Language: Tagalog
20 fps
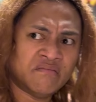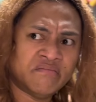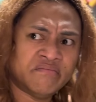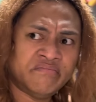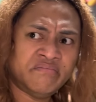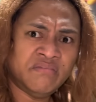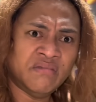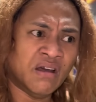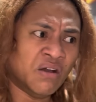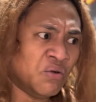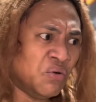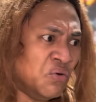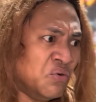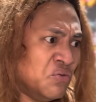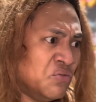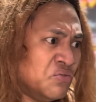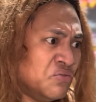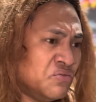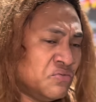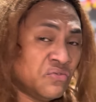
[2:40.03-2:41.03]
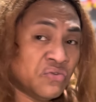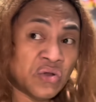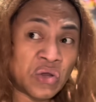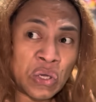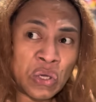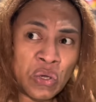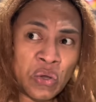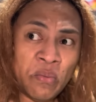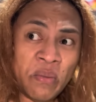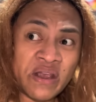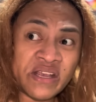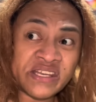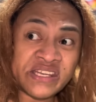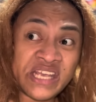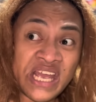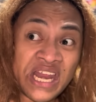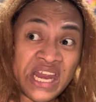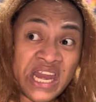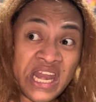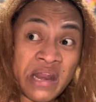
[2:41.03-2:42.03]
Naku,
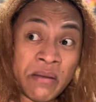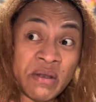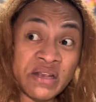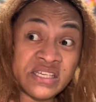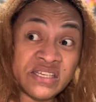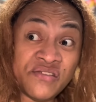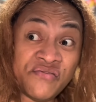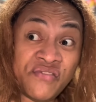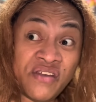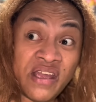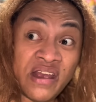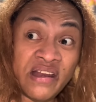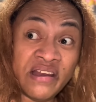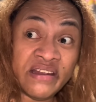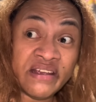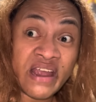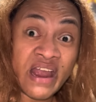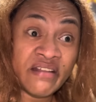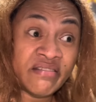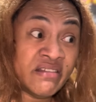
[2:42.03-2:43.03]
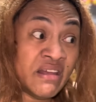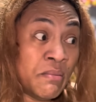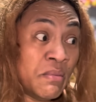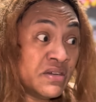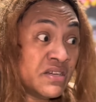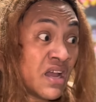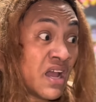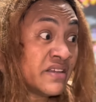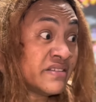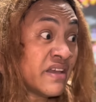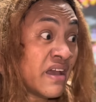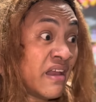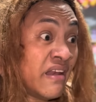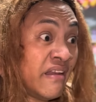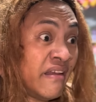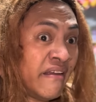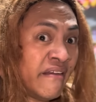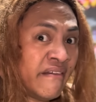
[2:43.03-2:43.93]
umeksela na naman si Feli kahit hindi mo siya kasali.